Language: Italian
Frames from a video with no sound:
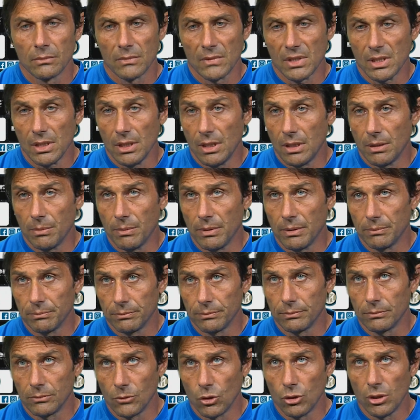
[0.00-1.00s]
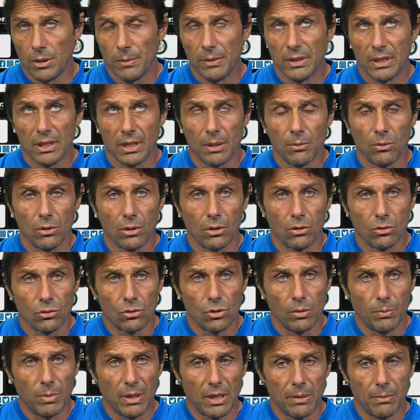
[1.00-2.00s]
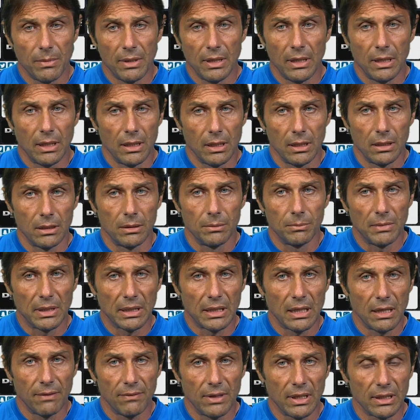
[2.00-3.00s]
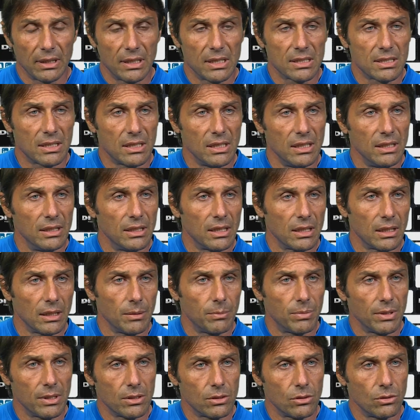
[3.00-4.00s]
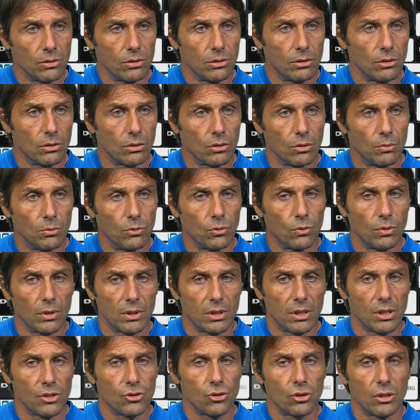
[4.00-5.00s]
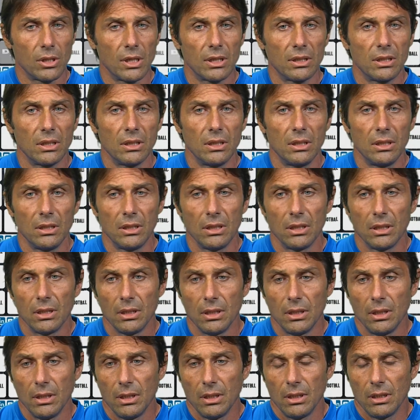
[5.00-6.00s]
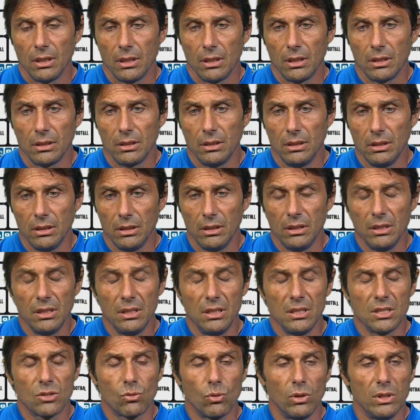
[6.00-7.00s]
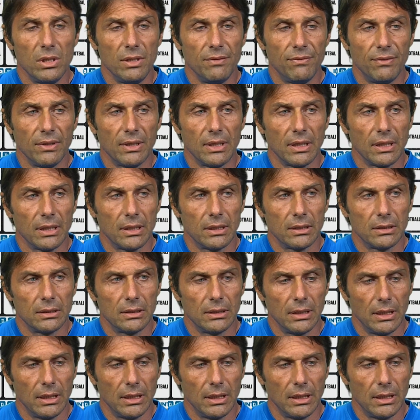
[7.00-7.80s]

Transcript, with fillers: Sì, mm, non dimentichiamo che contro il Parma mancava anche Skriniar che ha preso comunque tre giornate di, uh, di, di, di squalifica.